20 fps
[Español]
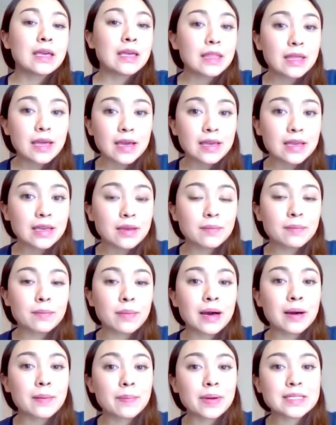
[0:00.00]
Y de ahí
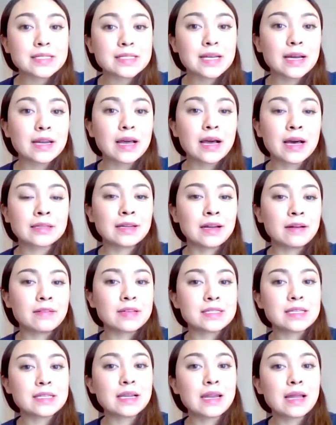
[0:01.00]
va a pasar a
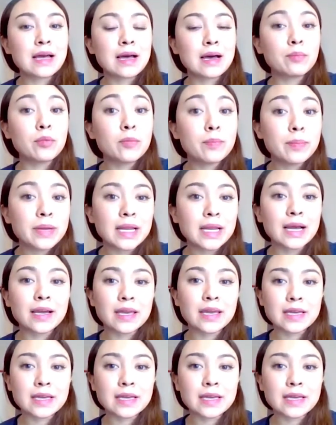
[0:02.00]
través de la pupila,